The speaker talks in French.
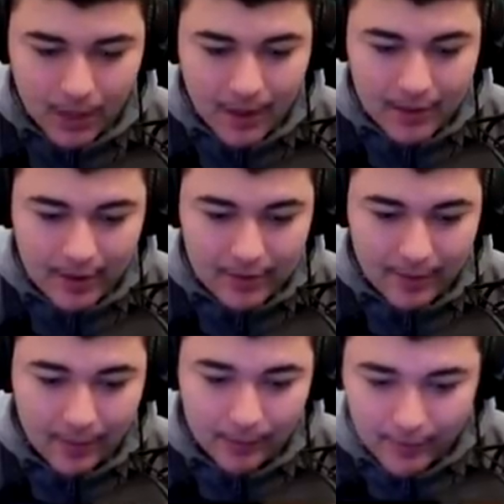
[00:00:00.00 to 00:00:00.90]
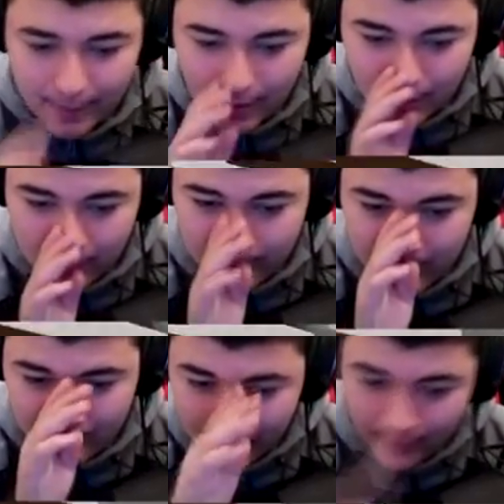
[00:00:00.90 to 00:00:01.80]
bah il va, il va pas, il va pas, il
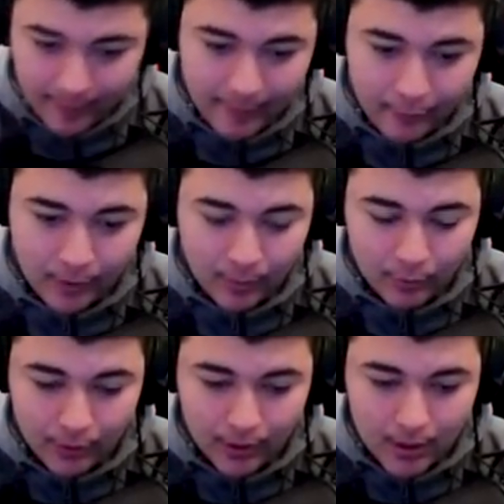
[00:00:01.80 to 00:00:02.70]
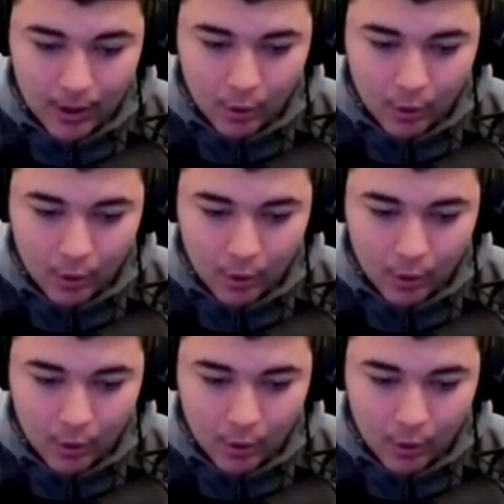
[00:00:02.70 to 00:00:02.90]
va, il va, pas vouloir me voir.